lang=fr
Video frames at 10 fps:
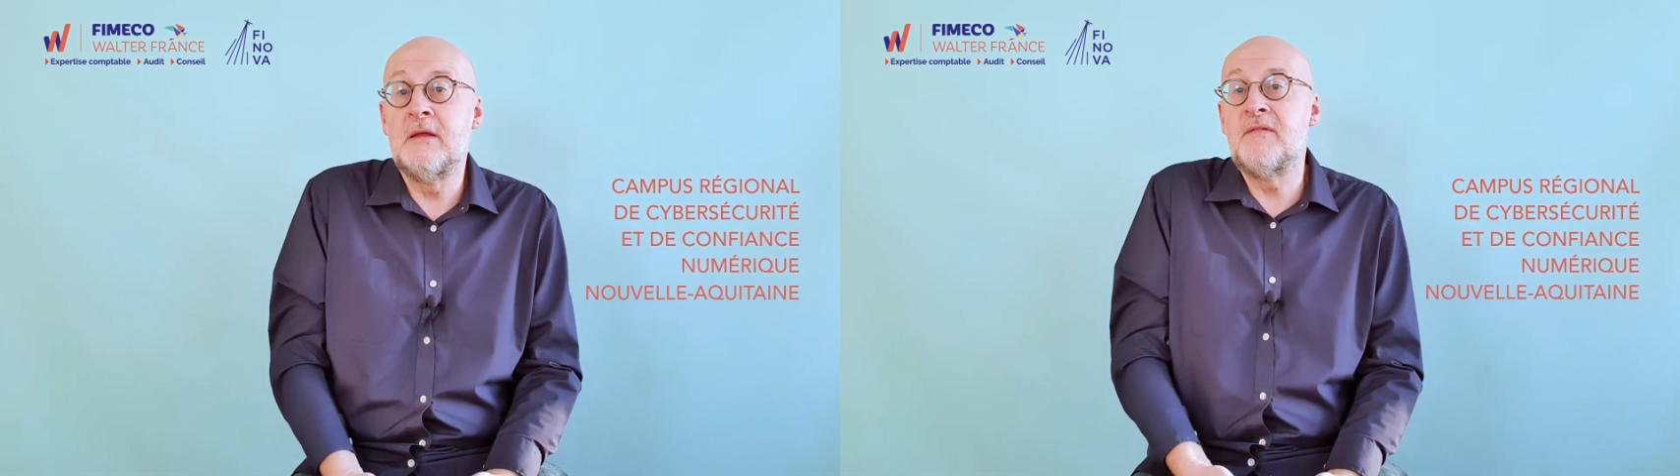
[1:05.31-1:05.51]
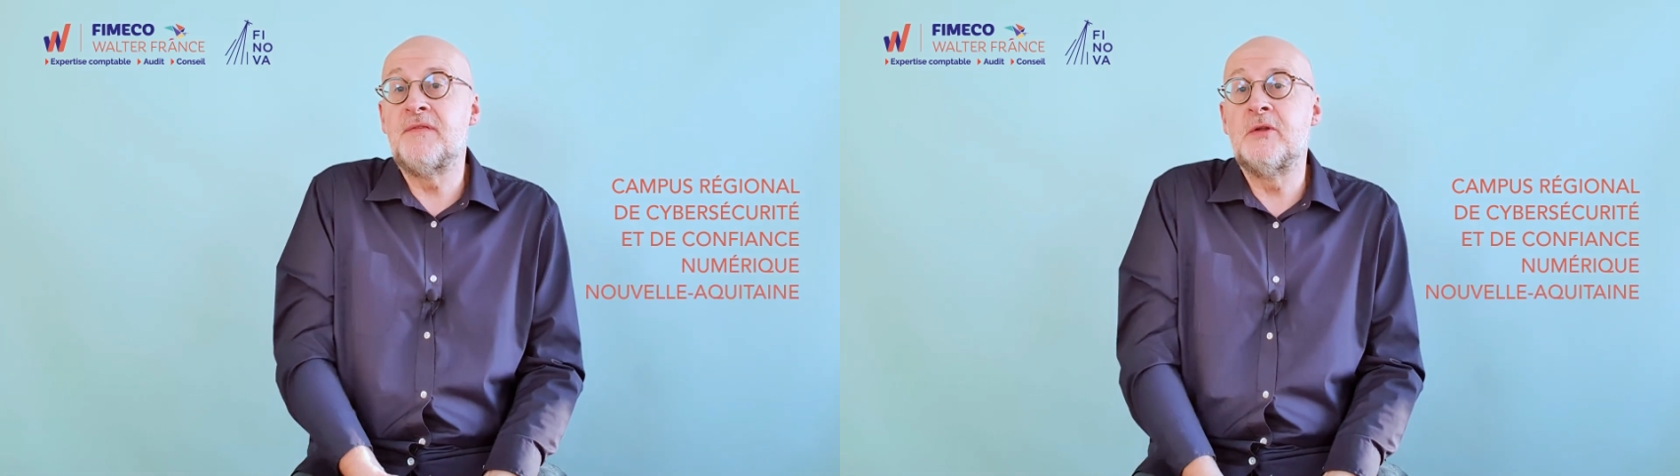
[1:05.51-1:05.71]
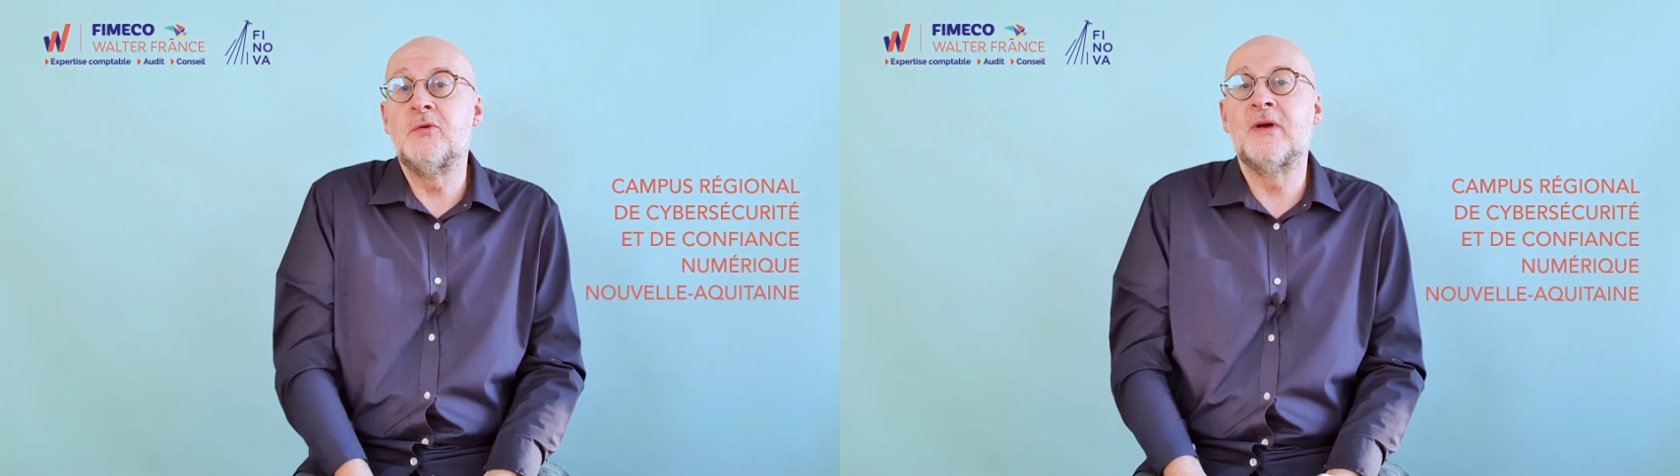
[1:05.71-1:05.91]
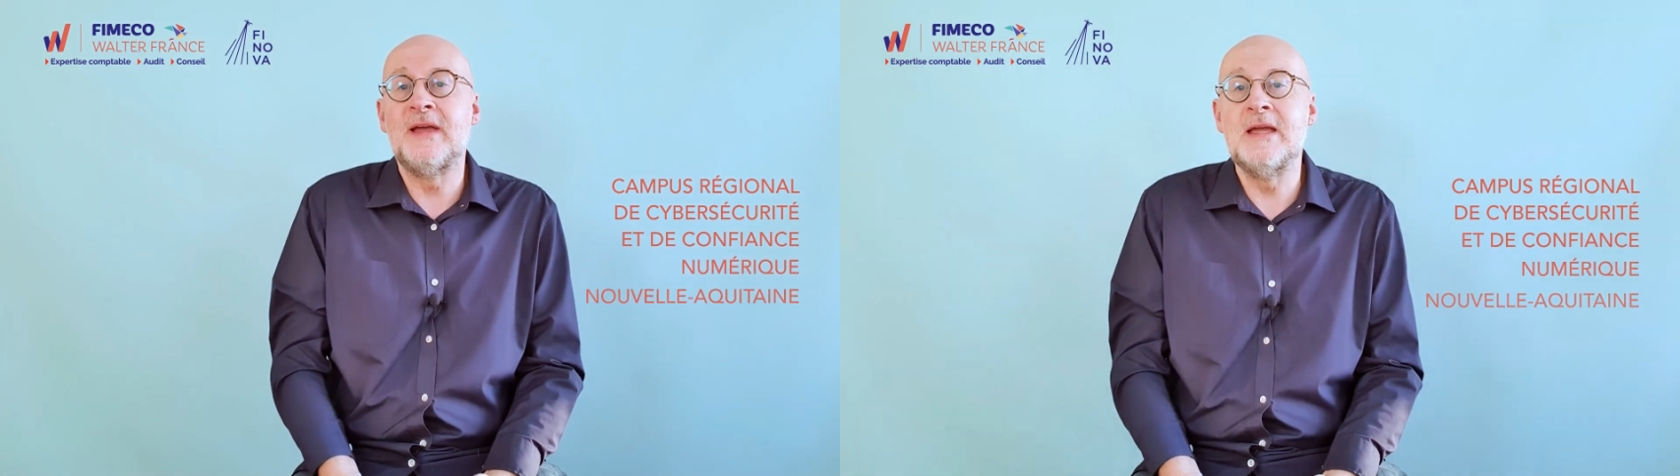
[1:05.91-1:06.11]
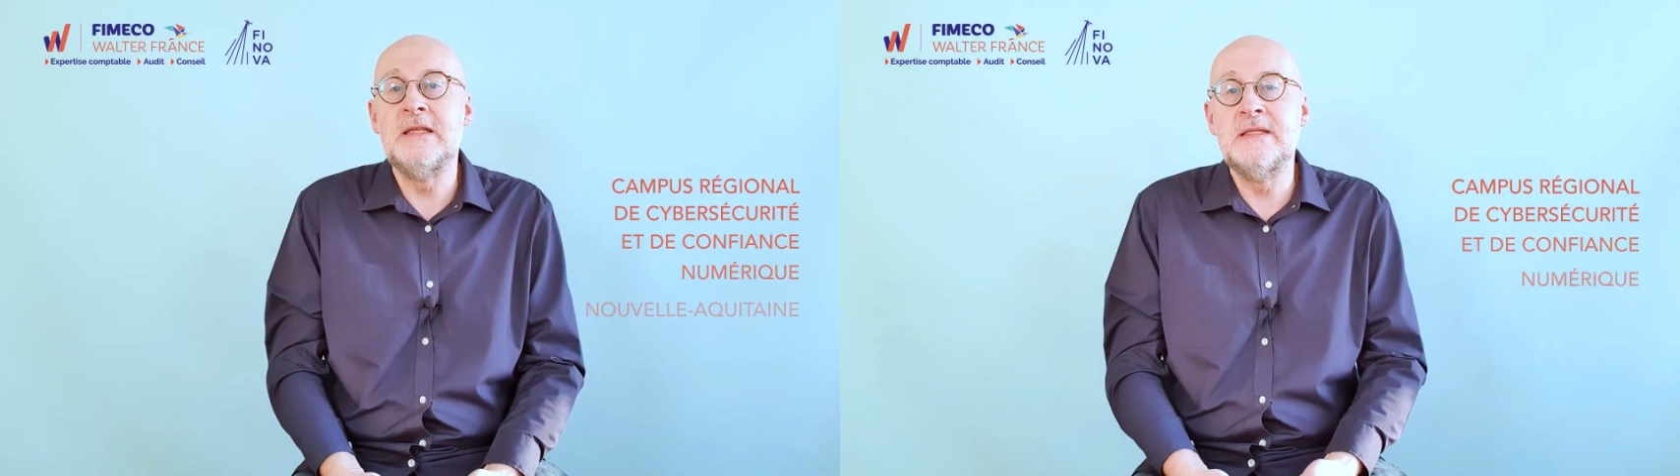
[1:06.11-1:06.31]
afin de
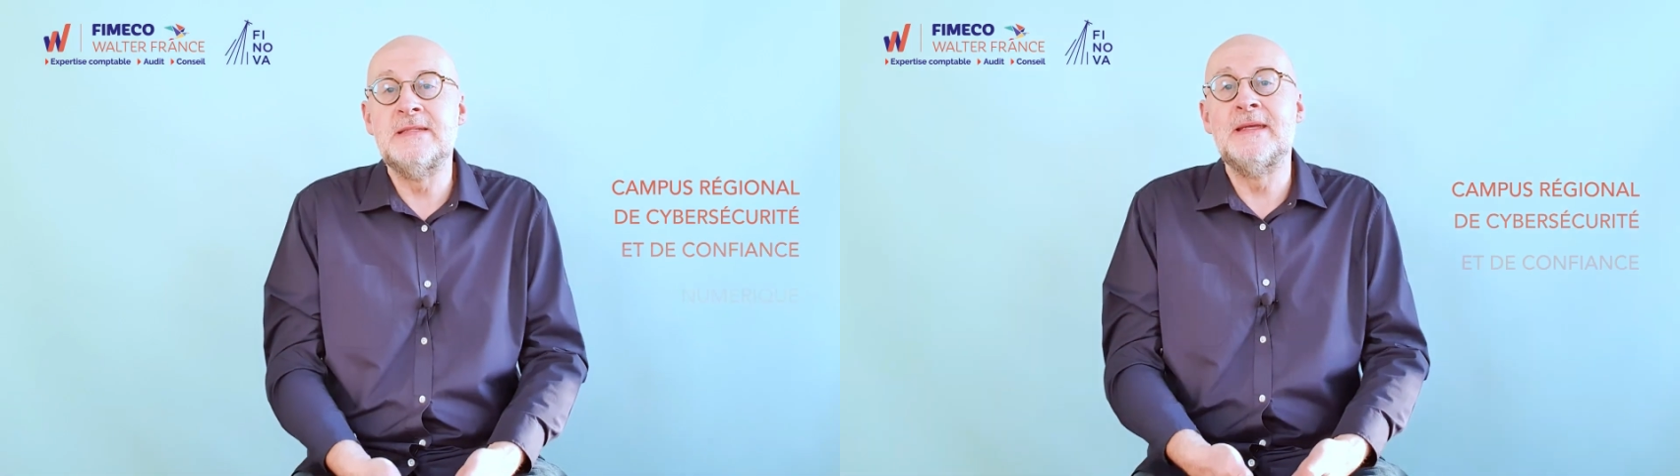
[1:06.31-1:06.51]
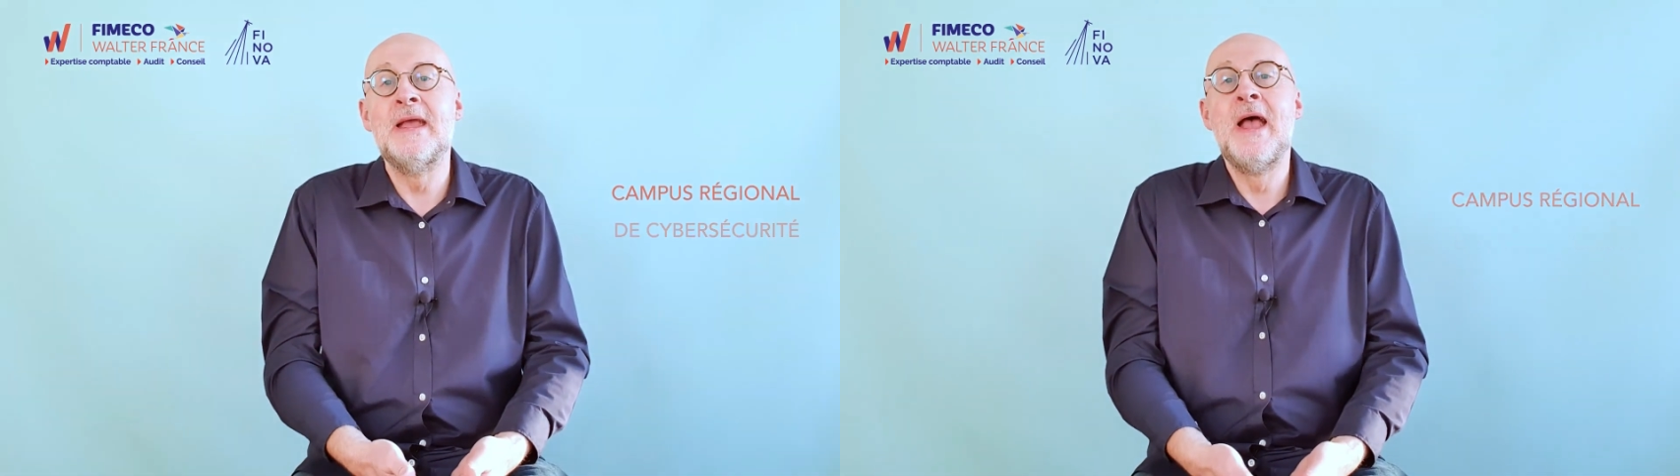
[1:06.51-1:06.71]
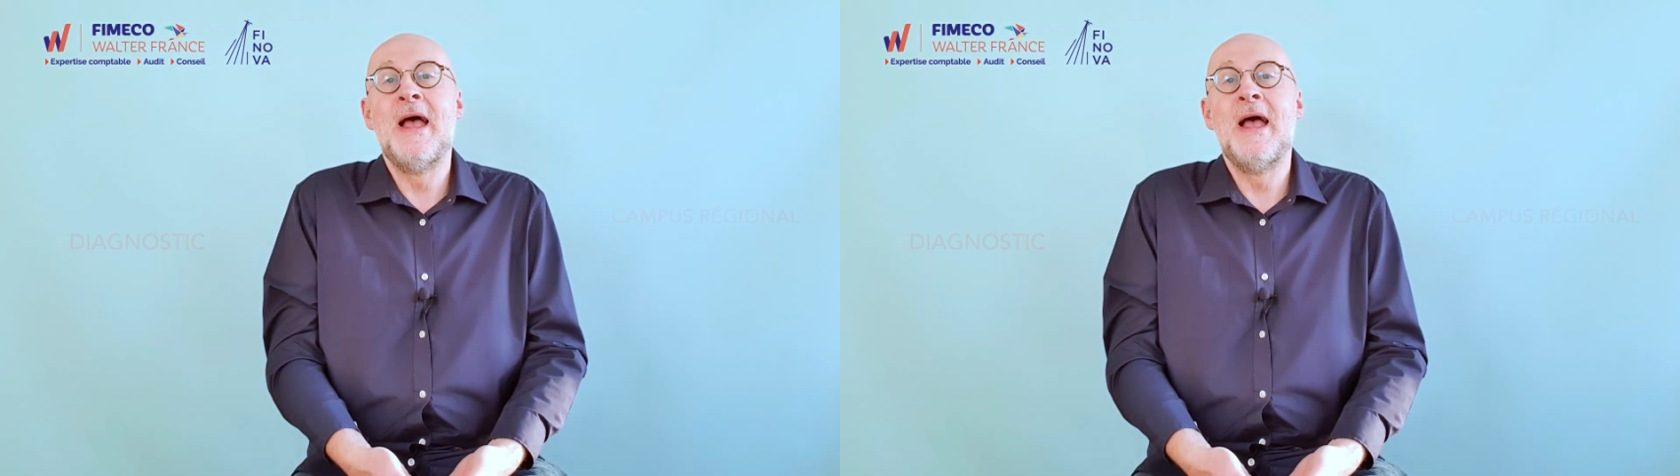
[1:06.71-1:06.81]
réaliser